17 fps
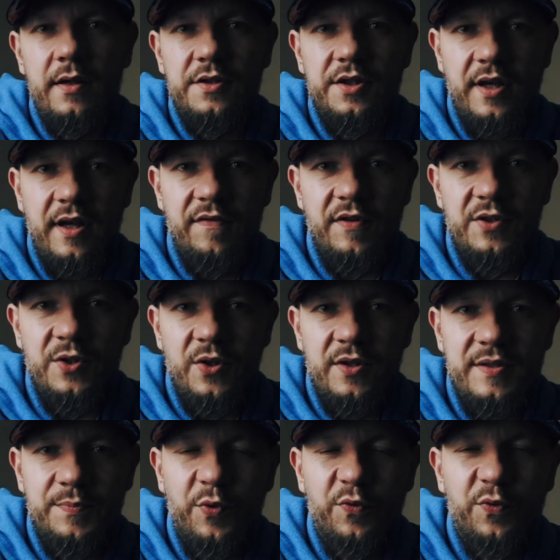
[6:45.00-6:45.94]
Ciekawe, czy to
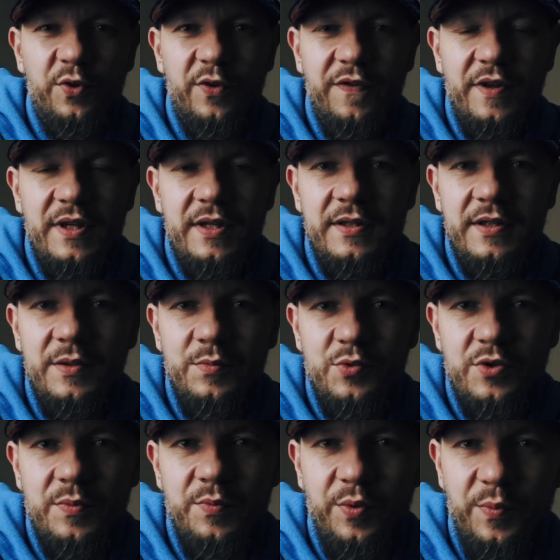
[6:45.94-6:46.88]
jest spowodowane
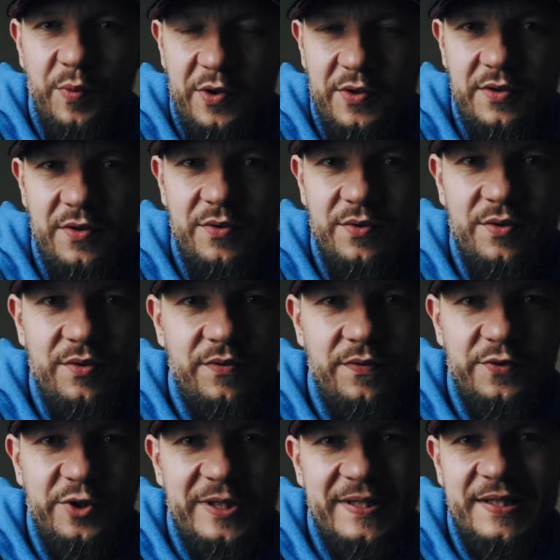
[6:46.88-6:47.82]
tym, że po prostu
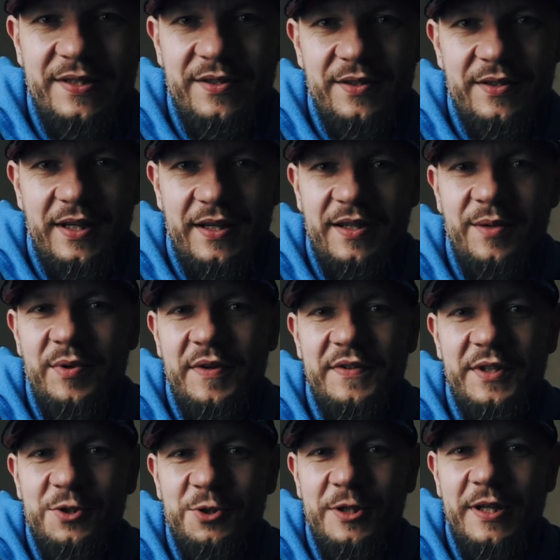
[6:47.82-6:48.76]
wszyscy tak
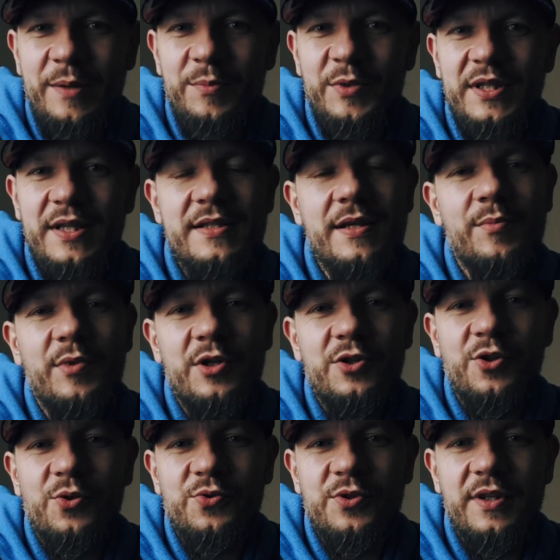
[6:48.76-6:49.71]
naprawdę czytamy te same
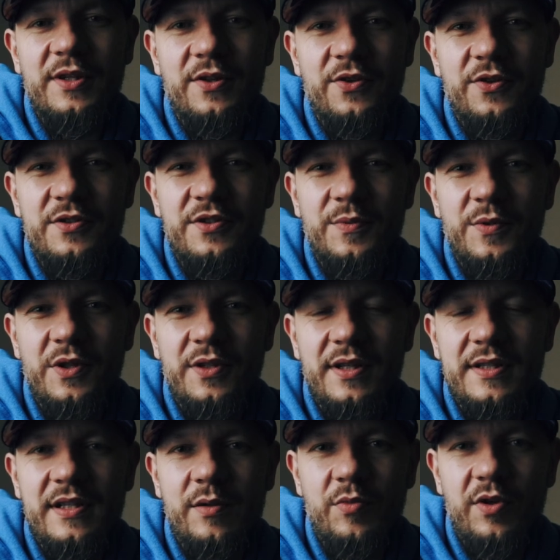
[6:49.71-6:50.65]
książki, dochodzimy do
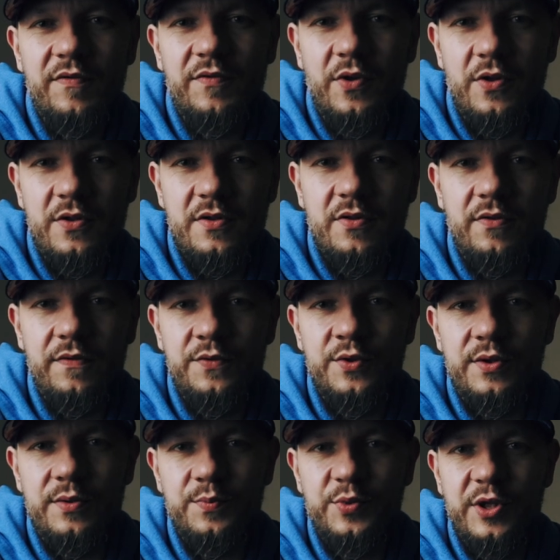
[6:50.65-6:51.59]
tych samych wniosków,
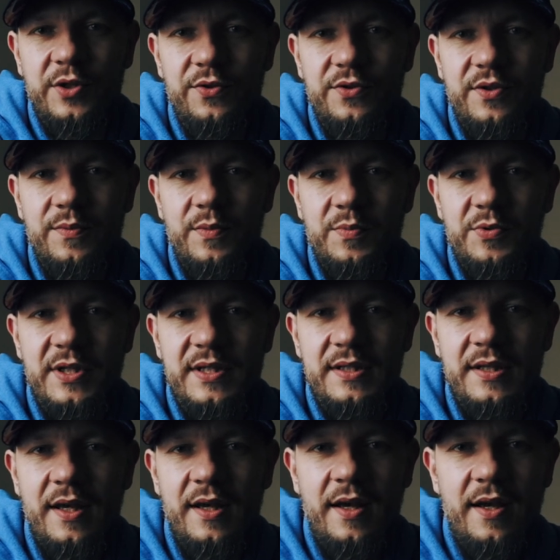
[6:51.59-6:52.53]
czy przechodzimy
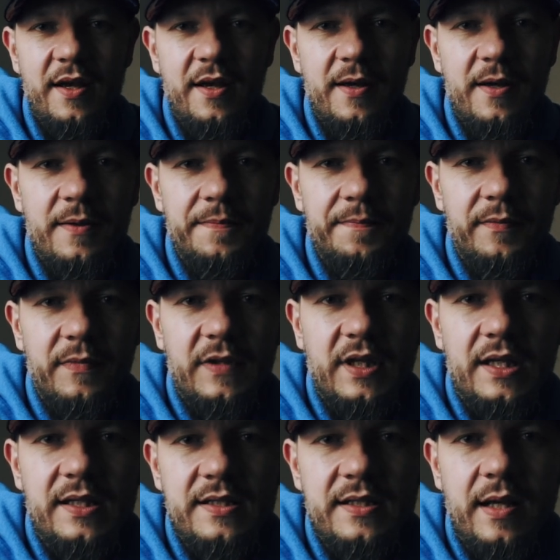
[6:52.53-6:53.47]
przez
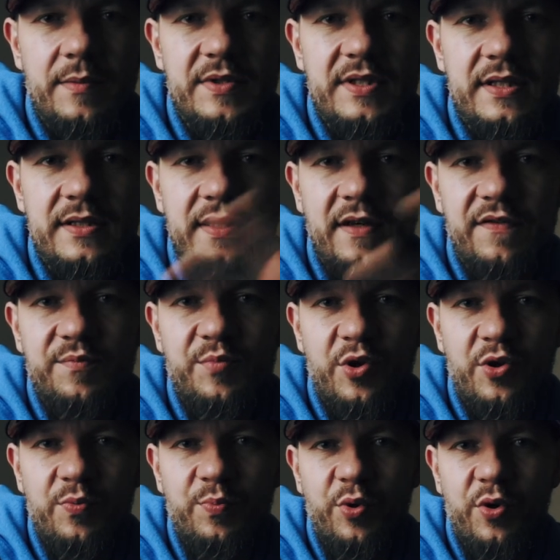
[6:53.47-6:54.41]
ten sam zestaw
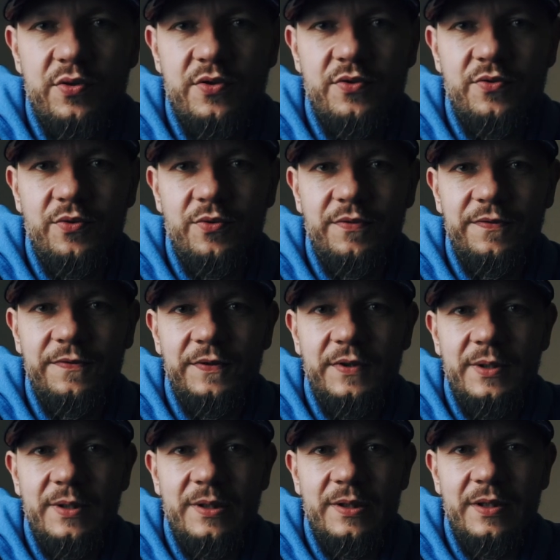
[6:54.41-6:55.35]
blog postów
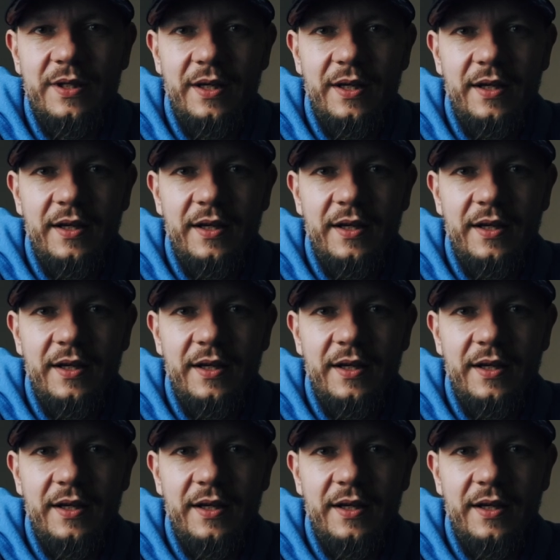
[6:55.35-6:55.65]
i